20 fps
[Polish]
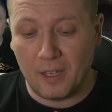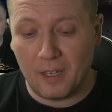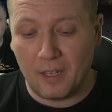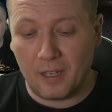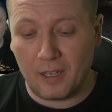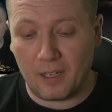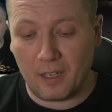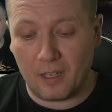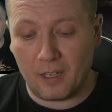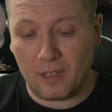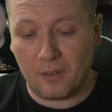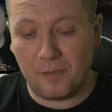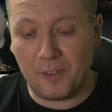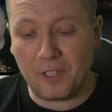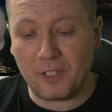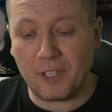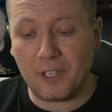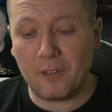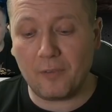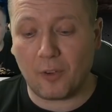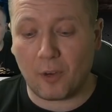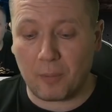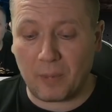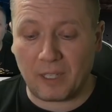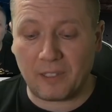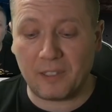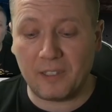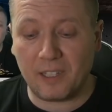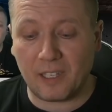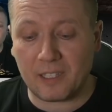E, więcej
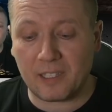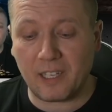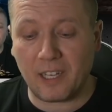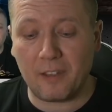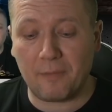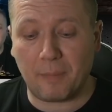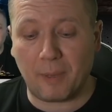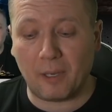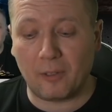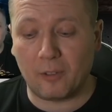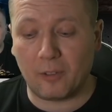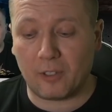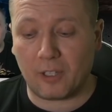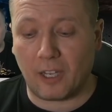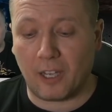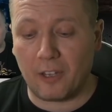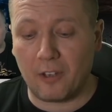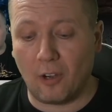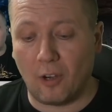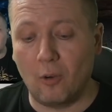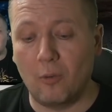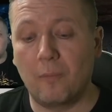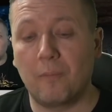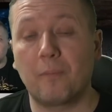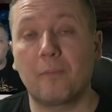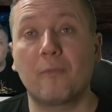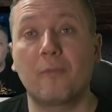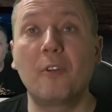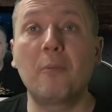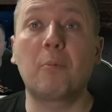informacji na safepal.io,
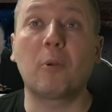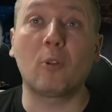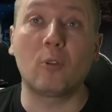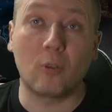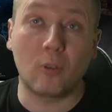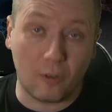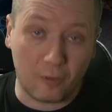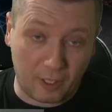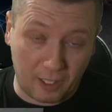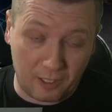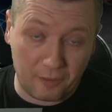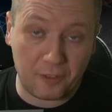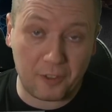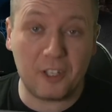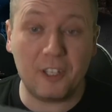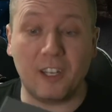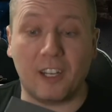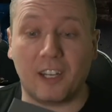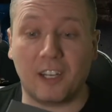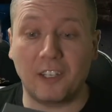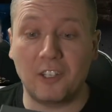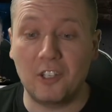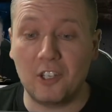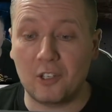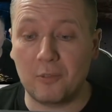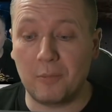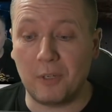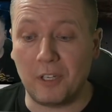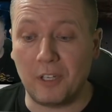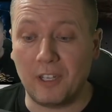wyprodukowany w Chinach, a
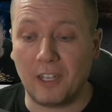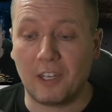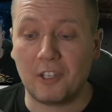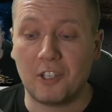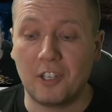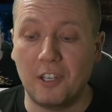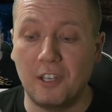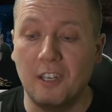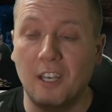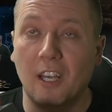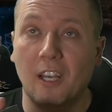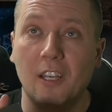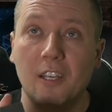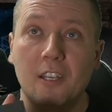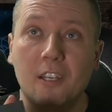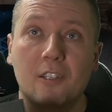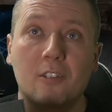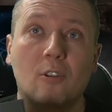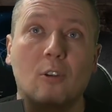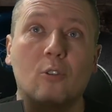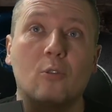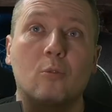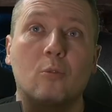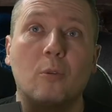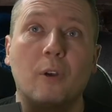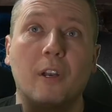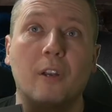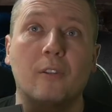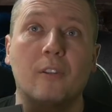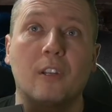gdzieżby inaczej. Jest kod
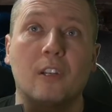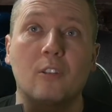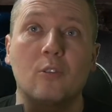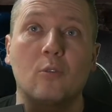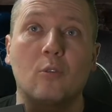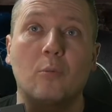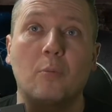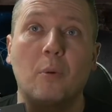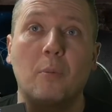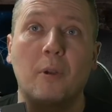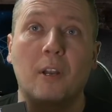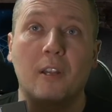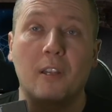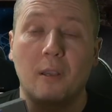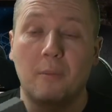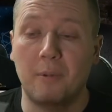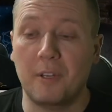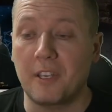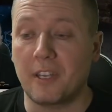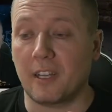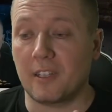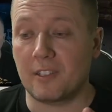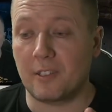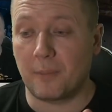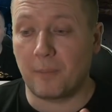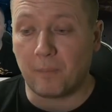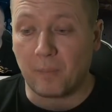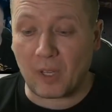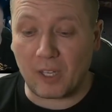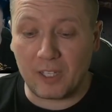QR od razu do pobrania aplikacji.